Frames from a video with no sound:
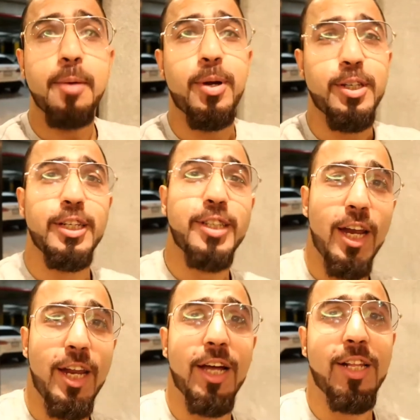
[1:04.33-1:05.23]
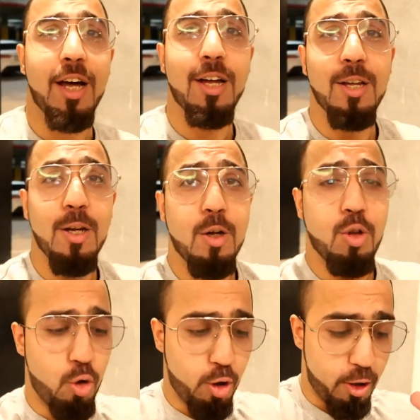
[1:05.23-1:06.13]
से परचेज कर लिया था
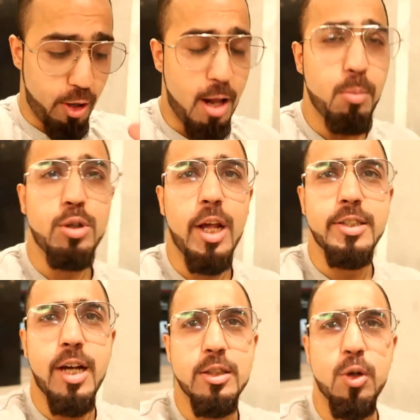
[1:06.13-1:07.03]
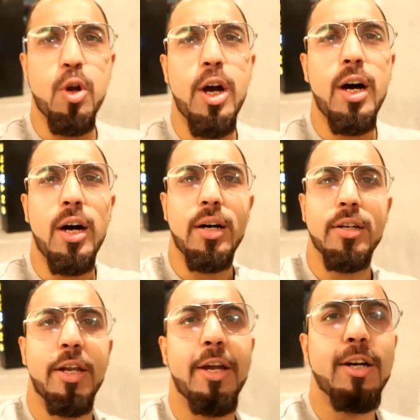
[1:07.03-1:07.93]
तो आलमोस्ट लाइक सात सौ का
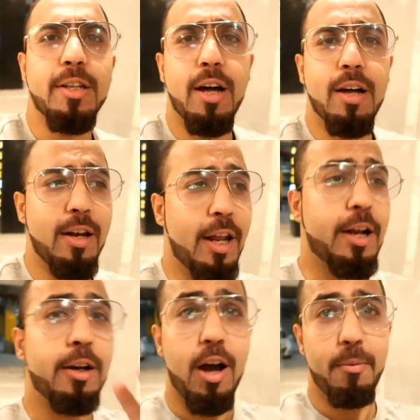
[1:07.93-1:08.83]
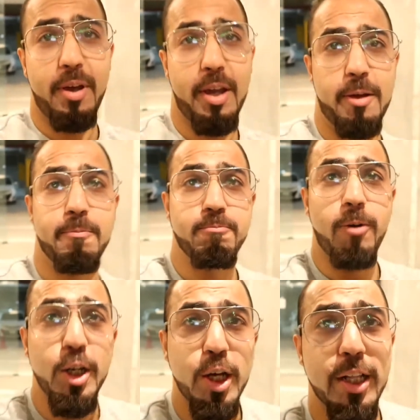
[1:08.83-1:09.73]
टिकट था लेकिन काफ़ी
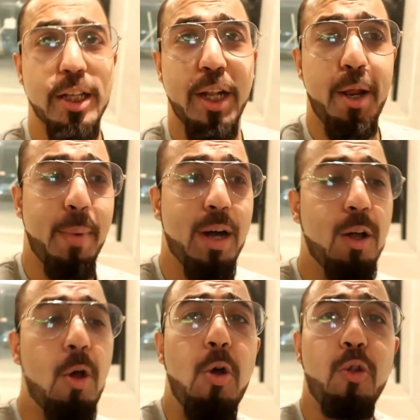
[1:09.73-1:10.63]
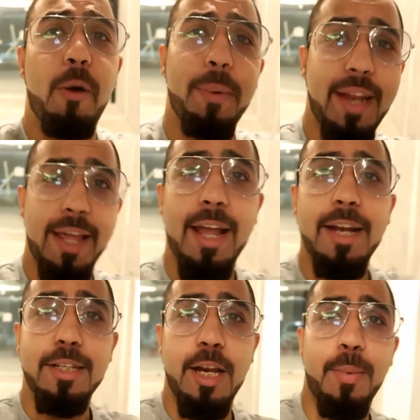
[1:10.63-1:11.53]
अच्छा था सिनेमा तो अभी देखें
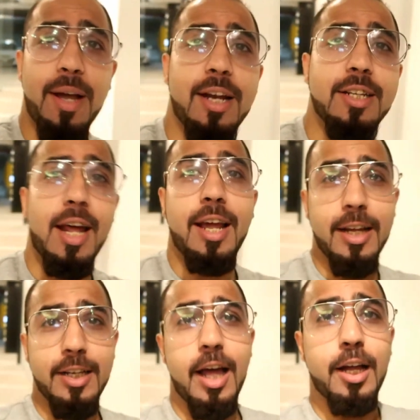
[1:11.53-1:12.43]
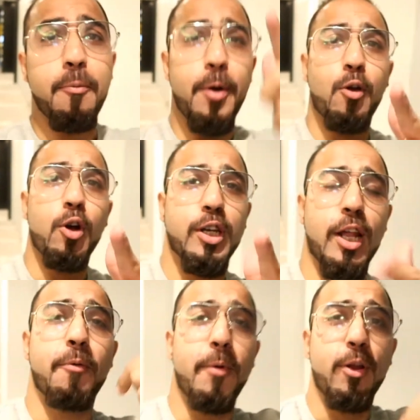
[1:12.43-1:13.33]
सिनेमा का नज़ारा किस तरह के वीडियो को अच्छी
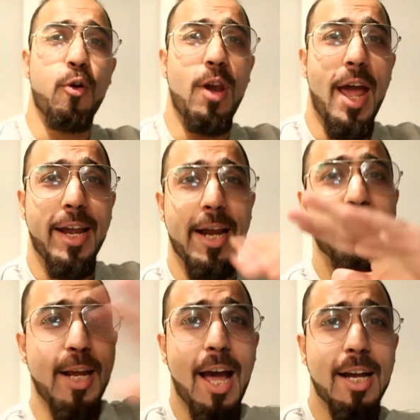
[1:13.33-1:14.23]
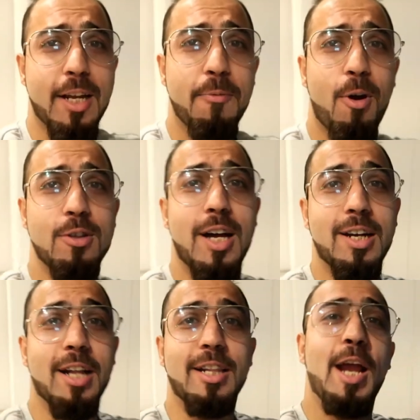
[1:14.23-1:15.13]
लगे वीडियो को लाइक करें चलिए आज के ब्लॉग
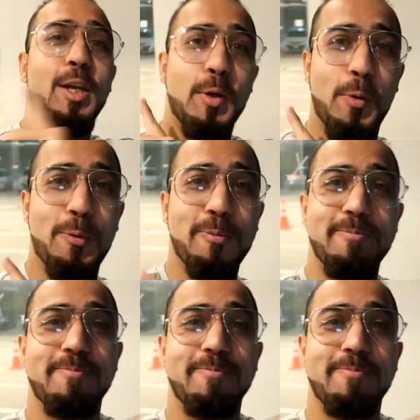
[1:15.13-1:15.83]
स्टार्ट करते हैं शुरू